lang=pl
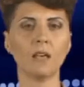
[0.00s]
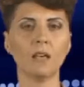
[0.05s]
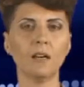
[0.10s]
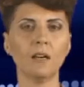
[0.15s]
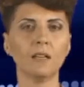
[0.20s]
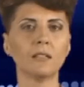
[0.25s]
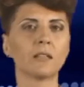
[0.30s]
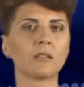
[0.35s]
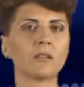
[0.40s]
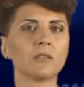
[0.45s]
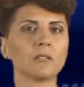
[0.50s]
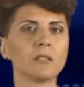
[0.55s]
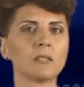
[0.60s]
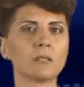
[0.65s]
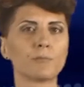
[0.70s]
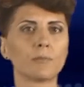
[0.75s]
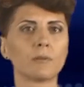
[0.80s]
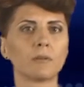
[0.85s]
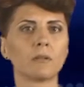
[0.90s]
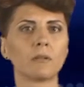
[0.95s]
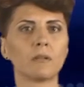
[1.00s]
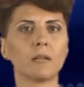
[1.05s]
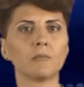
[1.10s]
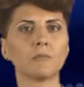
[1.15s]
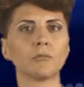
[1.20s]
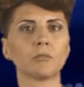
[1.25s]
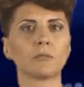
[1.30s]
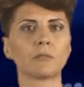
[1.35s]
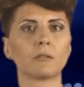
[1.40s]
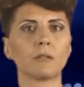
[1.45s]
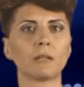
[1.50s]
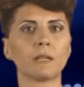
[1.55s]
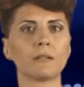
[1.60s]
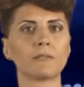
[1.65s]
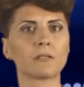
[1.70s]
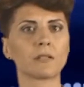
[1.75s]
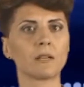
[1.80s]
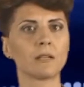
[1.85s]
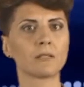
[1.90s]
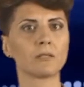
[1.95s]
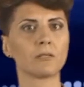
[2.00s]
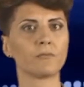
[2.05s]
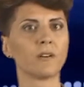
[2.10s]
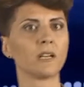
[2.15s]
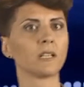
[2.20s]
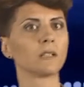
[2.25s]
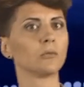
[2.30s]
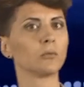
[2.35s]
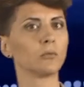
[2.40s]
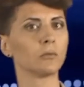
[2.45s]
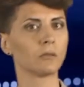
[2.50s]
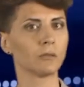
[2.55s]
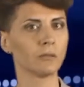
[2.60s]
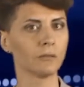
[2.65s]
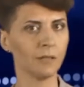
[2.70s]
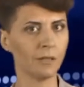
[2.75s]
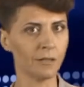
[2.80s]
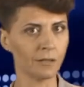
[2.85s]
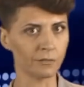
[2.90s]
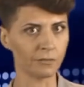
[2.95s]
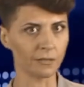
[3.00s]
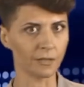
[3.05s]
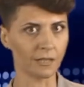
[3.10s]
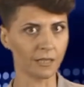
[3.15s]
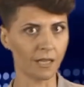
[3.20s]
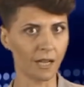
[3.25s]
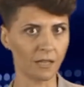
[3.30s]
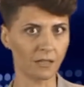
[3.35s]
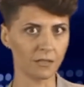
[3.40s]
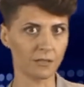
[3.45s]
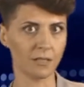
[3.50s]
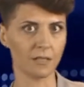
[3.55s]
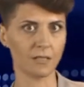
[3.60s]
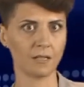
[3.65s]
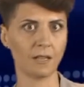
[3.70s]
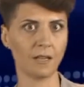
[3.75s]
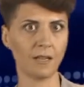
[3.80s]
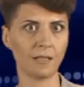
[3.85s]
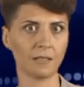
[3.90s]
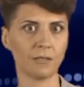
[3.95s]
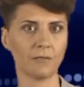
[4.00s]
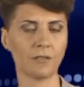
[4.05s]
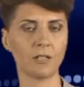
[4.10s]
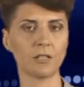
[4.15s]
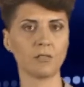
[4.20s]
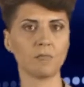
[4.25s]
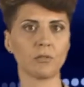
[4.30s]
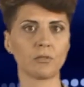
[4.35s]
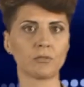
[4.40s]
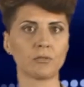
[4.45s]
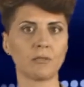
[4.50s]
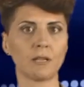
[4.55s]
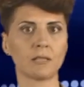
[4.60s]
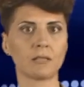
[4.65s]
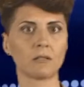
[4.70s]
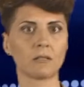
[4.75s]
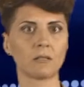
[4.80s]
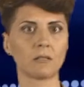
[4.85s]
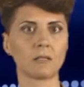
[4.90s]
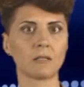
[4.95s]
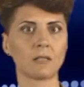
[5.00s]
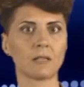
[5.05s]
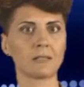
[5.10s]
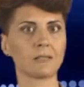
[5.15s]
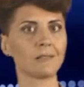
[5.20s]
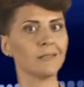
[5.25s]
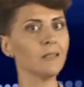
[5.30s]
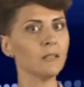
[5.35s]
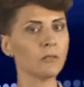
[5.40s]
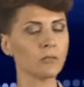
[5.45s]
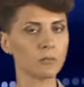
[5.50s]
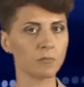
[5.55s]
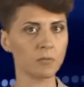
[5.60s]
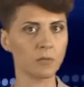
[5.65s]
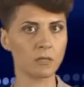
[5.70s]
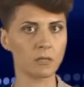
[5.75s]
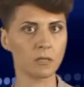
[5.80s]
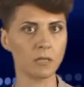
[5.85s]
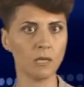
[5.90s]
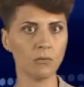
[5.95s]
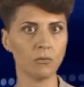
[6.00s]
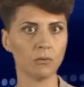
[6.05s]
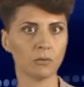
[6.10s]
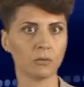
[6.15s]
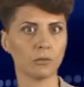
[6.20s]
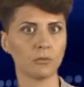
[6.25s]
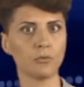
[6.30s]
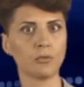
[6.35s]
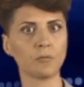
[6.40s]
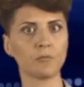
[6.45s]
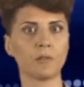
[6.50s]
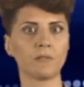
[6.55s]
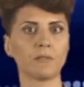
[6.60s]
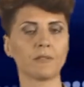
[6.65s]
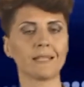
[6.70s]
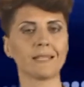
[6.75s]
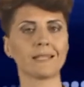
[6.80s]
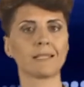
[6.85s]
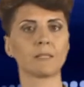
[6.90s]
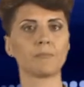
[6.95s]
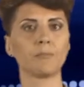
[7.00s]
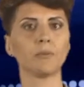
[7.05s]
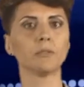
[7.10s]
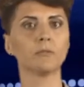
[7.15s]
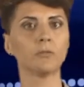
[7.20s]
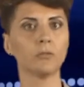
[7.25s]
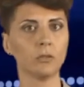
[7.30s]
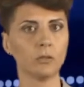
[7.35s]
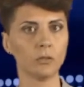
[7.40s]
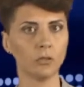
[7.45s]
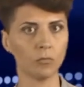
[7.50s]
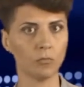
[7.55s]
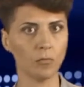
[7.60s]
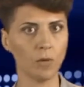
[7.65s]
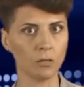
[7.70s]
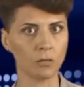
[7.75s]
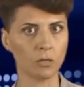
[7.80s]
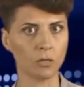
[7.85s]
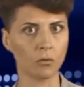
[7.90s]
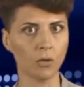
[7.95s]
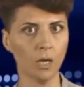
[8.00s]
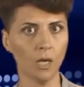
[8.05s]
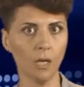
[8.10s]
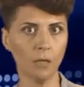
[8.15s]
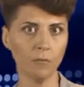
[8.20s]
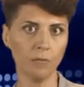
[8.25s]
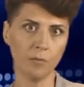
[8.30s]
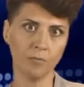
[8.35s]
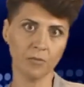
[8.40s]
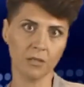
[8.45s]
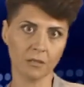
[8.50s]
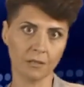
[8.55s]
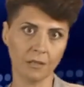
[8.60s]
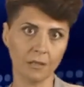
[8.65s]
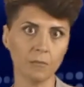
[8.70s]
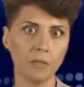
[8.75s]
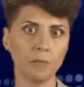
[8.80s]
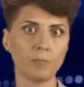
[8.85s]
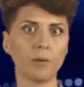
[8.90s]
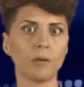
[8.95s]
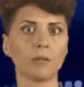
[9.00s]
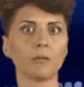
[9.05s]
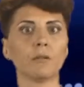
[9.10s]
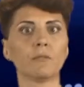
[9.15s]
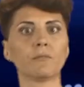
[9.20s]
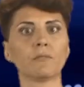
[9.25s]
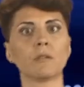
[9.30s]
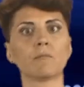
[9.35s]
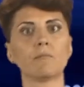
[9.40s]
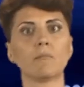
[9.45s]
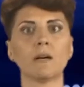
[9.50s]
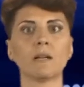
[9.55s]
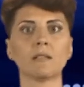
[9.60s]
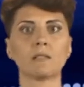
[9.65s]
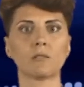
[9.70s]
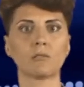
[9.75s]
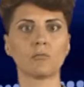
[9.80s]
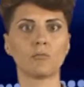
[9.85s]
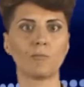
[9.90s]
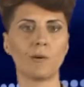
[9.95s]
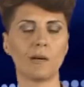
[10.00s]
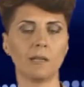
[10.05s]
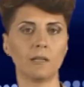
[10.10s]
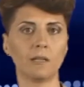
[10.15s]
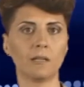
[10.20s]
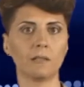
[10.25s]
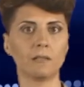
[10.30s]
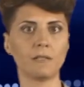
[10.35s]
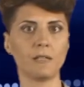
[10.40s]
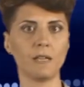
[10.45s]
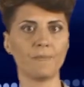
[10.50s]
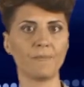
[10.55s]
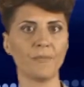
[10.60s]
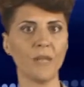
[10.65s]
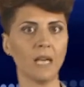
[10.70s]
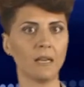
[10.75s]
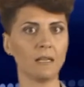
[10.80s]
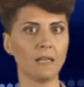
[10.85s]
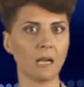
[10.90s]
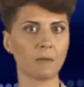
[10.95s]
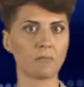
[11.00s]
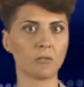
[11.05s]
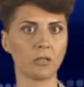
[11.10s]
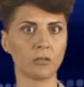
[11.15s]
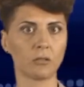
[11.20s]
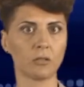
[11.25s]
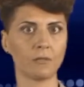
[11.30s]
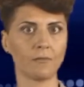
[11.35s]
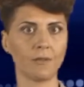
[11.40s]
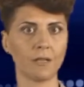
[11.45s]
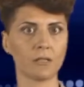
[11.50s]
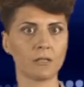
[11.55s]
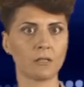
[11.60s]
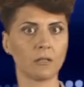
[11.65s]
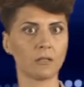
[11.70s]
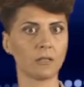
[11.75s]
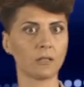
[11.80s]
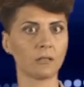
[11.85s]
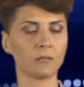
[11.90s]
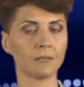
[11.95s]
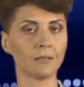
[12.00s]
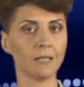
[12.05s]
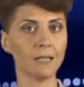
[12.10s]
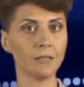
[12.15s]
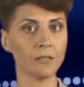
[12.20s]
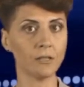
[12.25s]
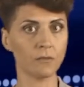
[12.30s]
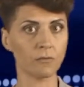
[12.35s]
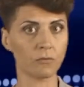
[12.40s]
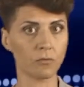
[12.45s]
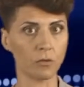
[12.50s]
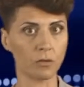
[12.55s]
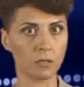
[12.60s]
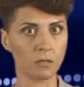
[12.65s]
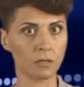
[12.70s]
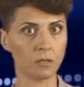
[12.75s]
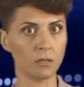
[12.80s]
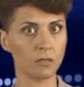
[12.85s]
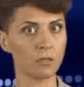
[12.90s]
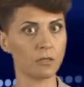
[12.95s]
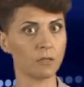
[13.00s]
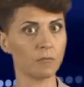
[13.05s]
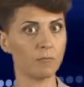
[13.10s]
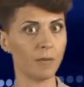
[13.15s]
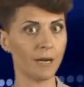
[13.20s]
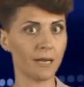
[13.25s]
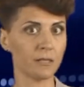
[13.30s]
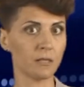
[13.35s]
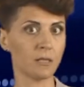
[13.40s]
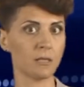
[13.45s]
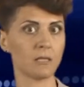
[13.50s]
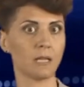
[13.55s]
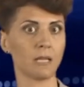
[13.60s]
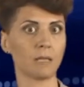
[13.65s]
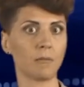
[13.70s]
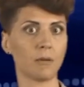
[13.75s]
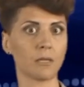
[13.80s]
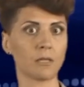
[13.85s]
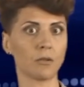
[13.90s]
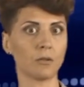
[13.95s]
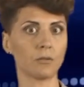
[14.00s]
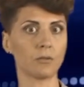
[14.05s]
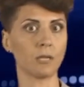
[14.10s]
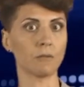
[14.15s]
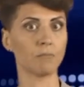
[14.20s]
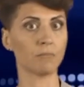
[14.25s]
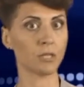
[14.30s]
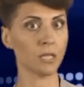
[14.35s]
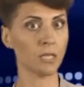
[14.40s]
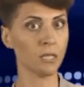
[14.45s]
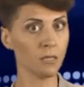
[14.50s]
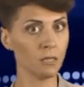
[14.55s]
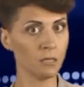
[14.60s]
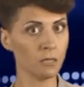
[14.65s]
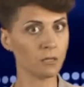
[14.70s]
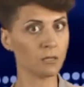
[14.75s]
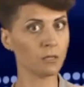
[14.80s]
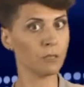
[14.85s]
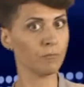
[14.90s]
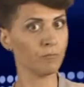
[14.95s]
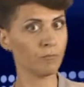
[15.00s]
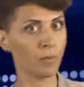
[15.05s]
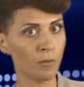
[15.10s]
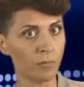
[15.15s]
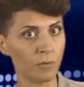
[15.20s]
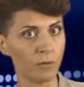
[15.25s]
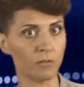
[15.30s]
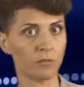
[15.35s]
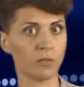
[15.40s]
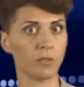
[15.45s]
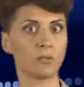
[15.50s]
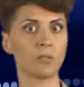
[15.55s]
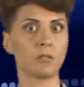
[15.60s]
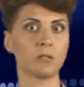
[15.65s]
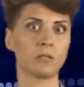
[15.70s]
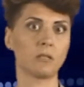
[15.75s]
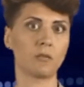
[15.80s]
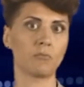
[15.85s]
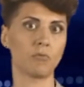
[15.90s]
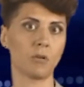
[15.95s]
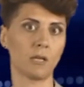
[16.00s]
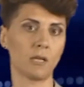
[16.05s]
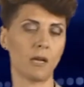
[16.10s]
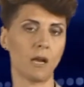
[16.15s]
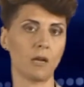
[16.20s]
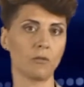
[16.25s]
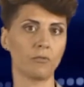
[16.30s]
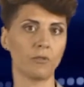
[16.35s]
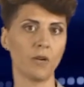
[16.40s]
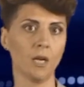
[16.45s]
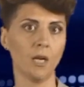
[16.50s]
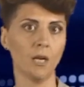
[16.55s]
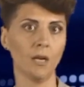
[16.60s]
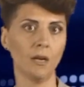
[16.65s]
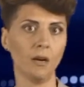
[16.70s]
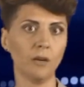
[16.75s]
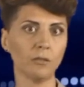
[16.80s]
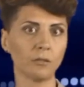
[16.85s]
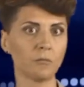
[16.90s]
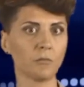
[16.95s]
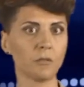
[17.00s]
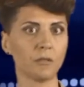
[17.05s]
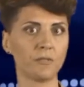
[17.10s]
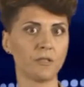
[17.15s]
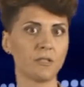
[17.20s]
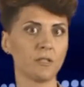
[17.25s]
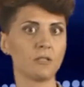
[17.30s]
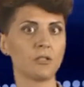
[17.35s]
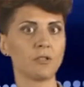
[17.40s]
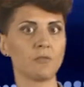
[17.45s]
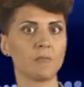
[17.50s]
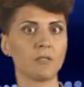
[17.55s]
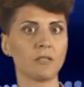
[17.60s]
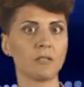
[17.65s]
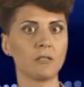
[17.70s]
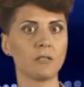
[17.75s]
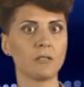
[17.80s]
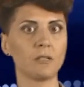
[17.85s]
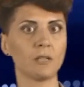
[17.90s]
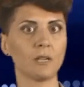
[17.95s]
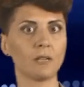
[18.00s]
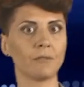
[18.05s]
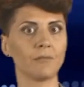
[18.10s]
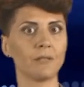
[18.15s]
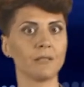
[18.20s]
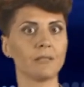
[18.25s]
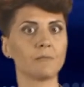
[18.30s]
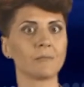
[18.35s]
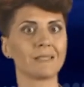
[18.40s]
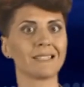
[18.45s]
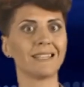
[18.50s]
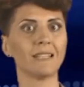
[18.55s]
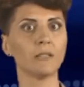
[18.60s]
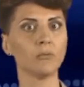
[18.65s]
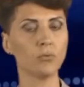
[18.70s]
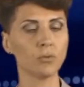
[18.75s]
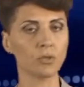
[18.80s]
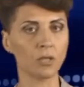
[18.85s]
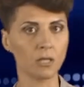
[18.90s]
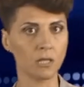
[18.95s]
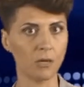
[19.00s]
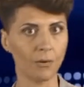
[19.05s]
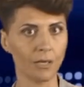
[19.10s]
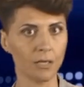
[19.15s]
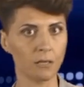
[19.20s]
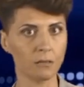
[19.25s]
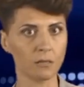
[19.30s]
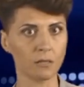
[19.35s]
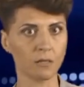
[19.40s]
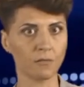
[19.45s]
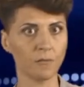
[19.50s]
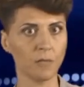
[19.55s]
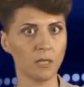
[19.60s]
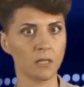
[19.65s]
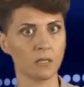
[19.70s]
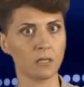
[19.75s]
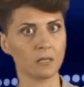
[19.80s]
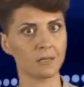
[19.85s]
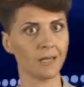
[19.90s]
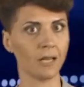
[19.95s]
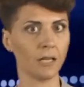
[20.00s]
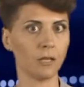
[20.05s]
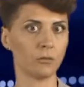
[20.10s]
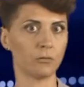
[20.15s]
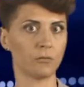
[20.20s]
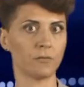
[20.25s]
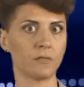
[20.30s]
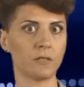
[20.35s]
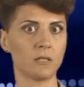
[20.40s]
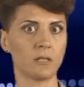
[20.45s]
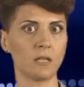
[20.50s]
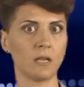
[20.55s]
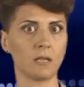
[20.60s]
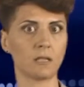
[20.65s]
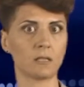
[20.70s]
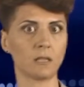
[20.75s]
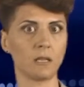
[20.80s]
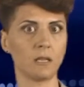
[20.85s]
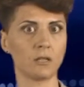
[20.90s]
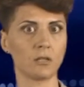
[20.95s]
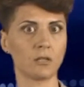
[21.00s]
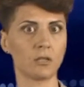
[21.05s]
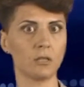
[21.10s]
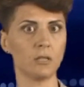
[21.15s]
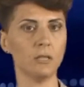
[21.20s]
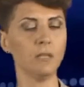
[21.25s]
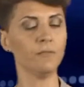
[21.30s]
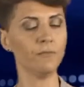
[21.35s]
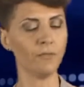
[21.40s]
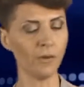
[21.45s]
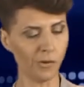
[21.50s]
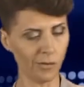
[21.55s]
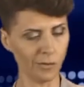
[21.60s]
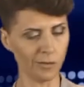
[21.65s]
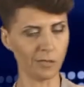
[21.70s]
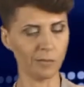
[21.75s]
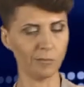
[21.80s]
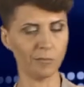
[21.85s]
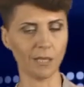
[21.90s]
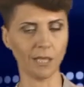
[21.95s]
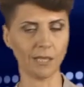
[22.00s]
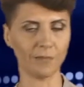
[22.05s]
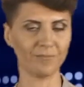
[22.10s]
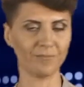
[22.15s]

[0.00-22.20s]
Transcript: A na koniec programu trochę wskazówek urodowych. Chociaż lato w Raciborzu nas dotychczas nie rozpieszczało, to już powraca z podwójną mocą, bo przed nami ponownie bardzo upalne dni. Jak przygotować do tego nasze włosy i czy bardziej zadbać o nie przed czy po powrocie z ciepłych krajów? O tym dowiedzieliśmy się dzisiaj w jednym z najdłużej działających w mieście salonów fryzjerskich, czyli w Olimpie.